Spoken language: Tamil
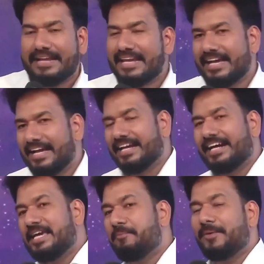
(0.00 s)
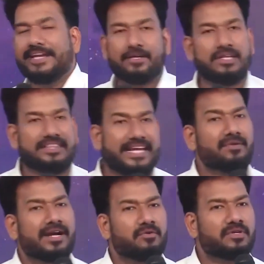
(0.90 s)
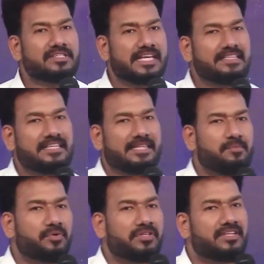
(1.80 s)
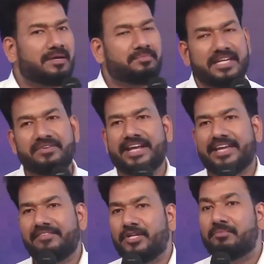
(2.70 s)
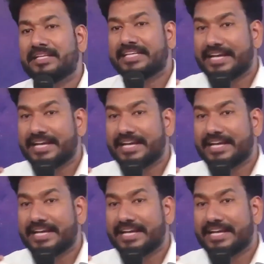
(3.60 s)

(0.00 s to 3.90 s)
இல்ல இப்ப இன்னைக்கு ஒரு தெளிவான ஒரு சத்தியத்தை புரிந்து நாம் தெளிவடைய வேண்டும் அது